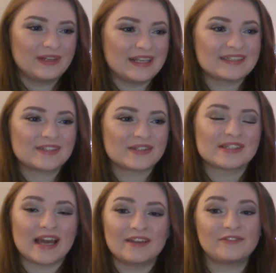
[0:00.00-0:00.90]
lese
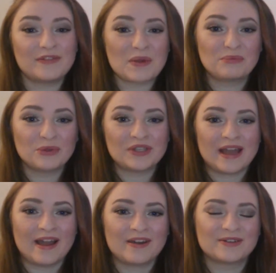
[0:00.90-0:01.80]
zurzeit vier
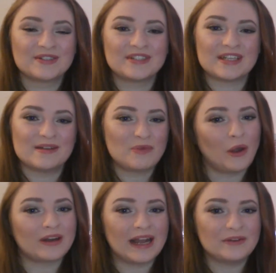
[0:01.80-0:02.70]
Bücher und ähm,
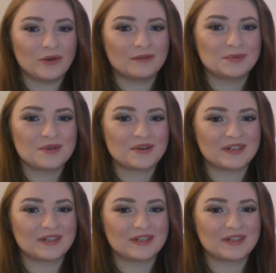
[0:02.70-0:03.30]
höre ein Hörbuch.